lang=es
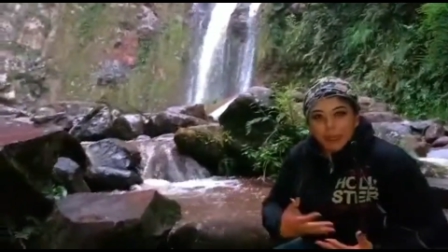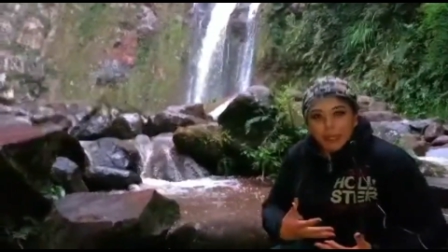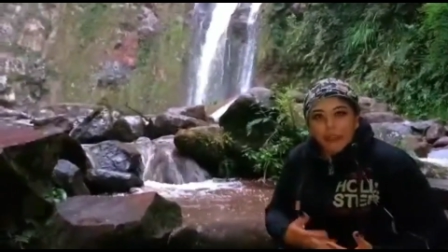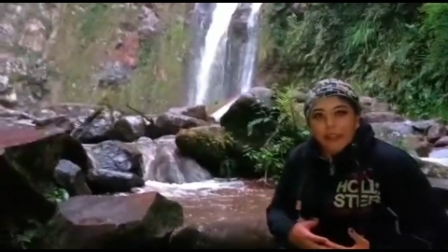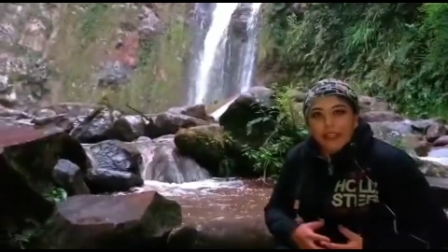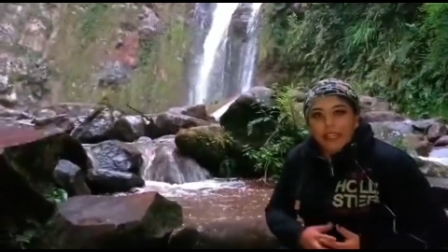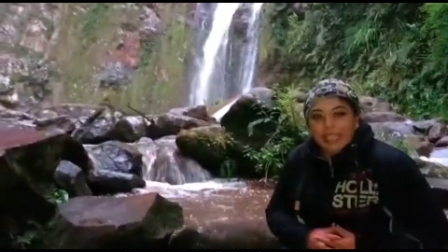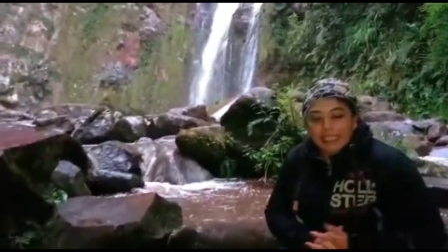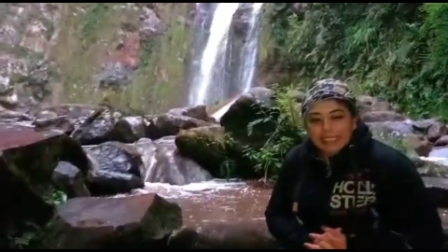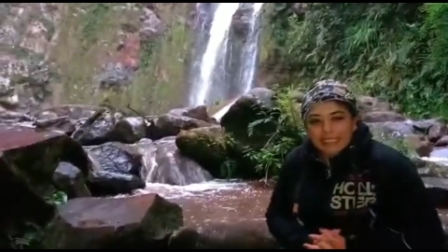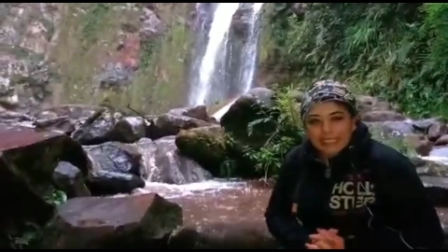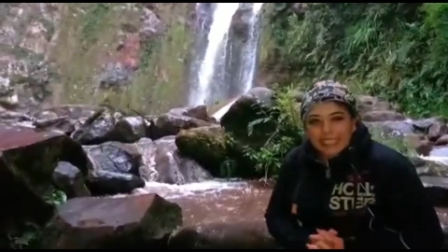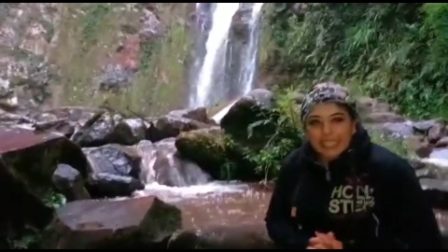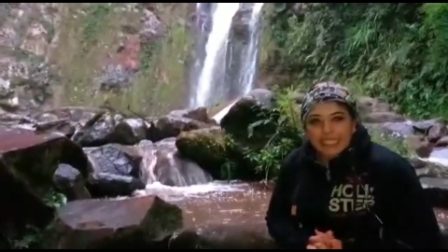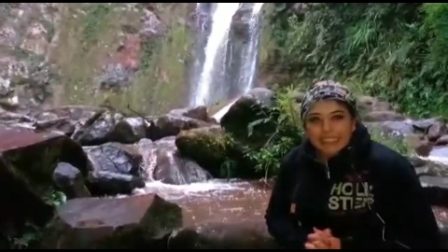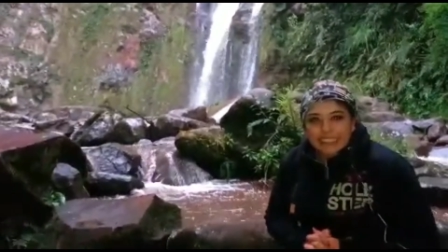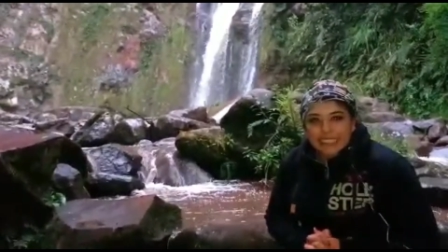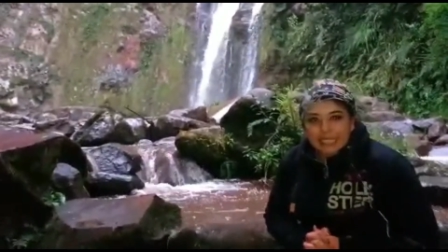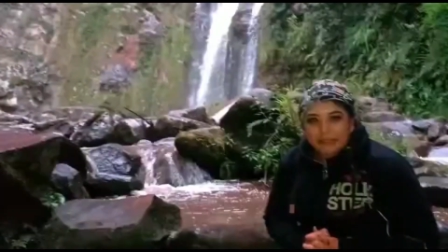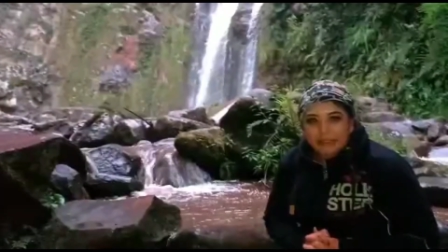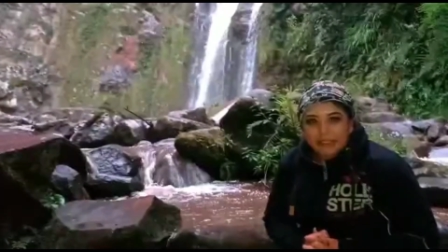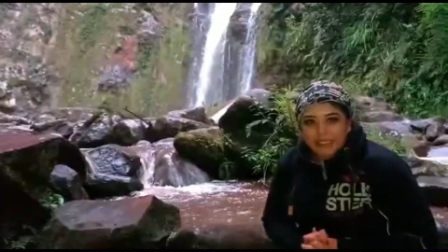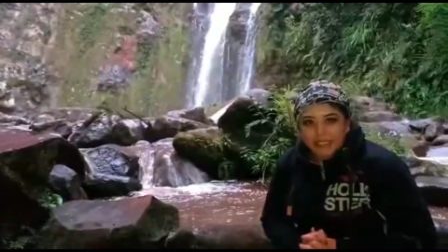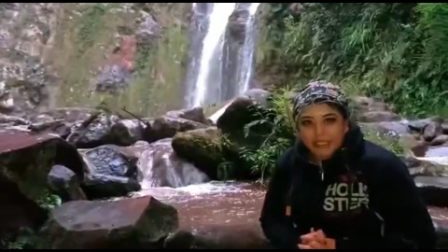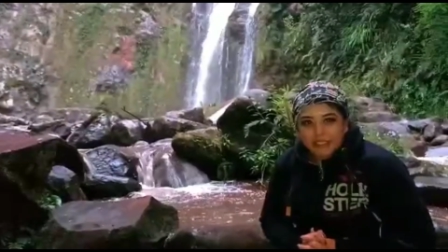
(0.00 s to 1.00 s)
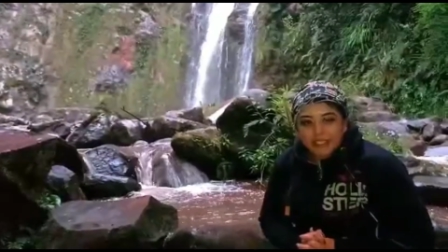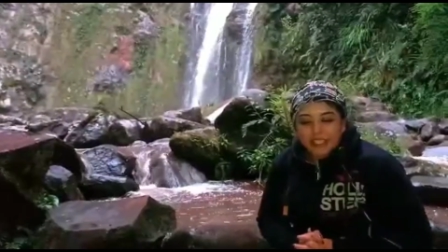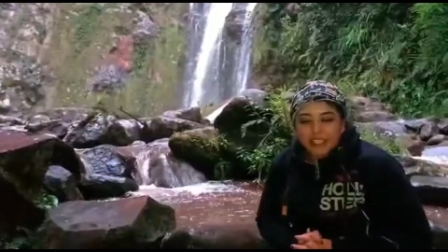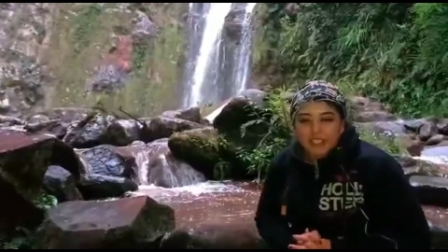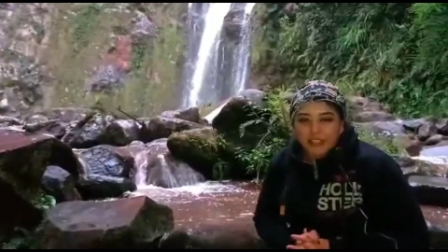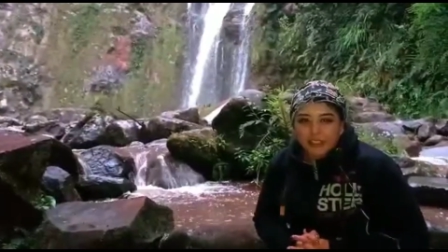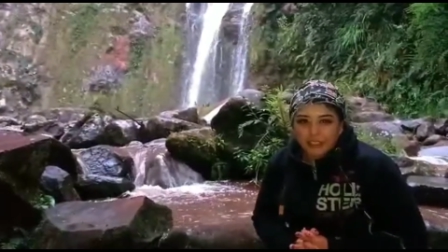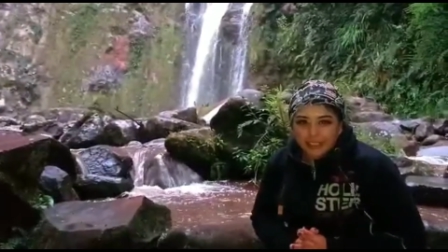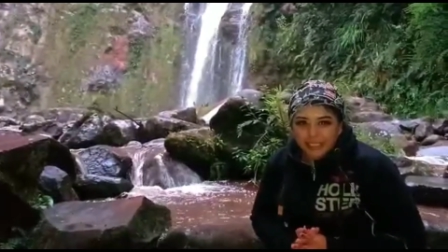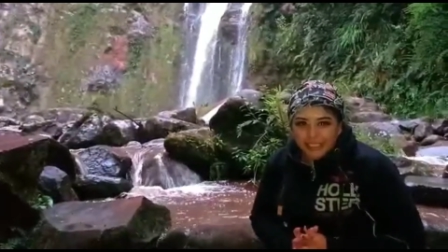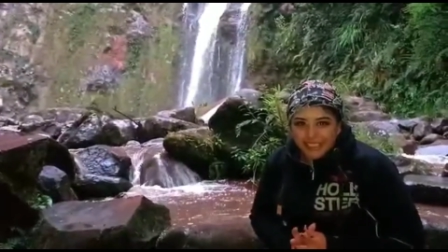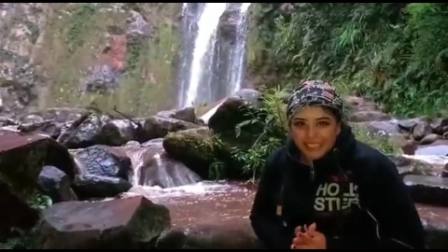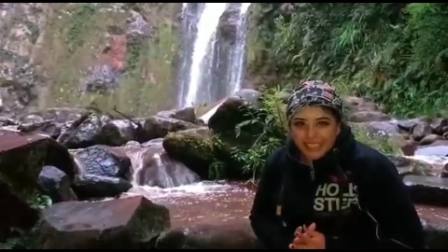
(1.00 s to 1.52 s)
pero crece en estribación de
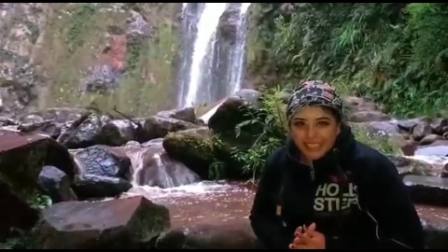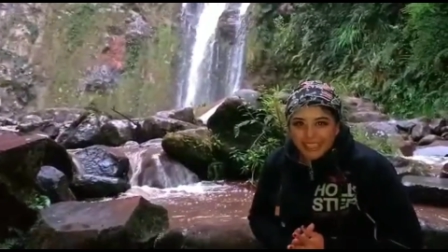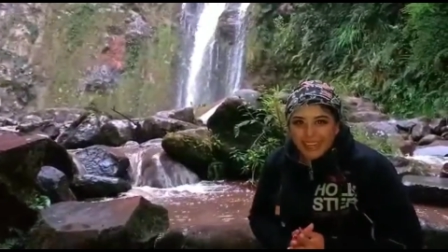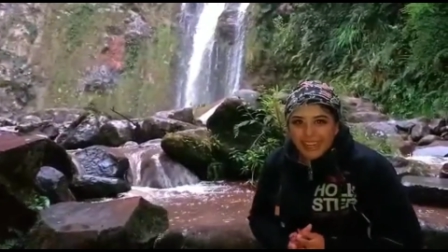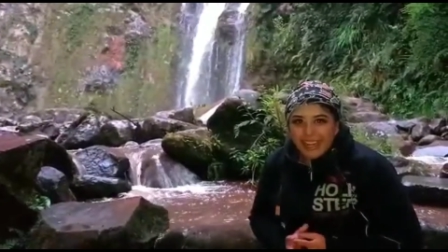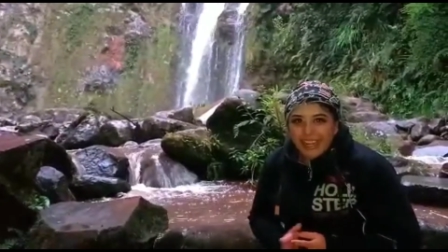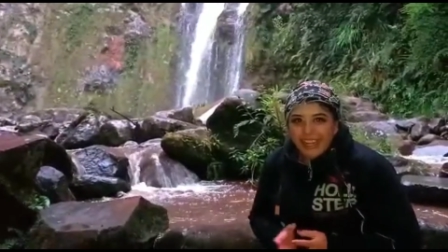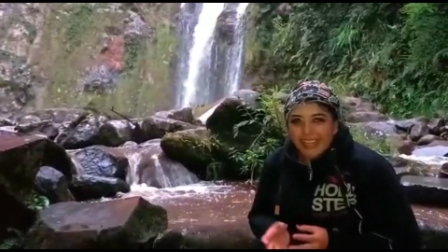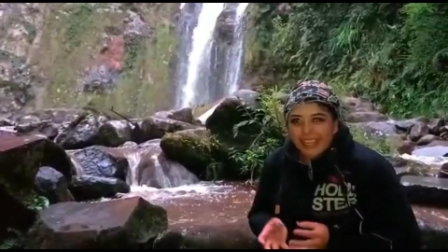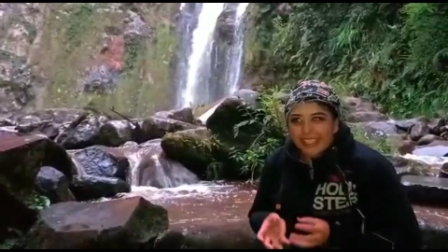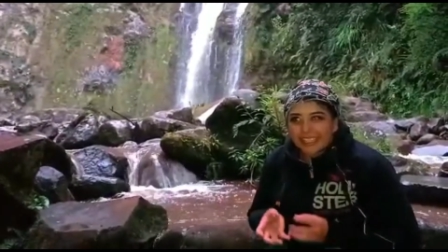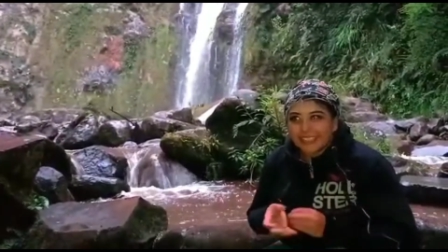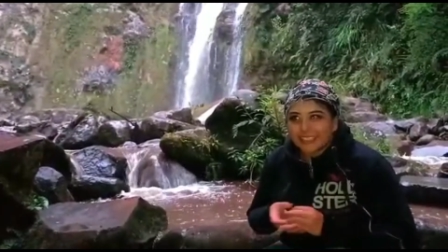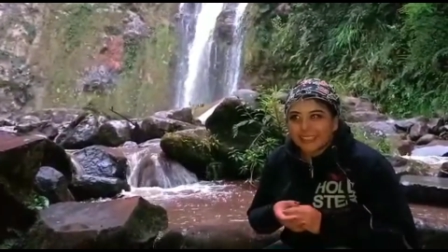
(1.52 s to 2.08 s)
cordillera.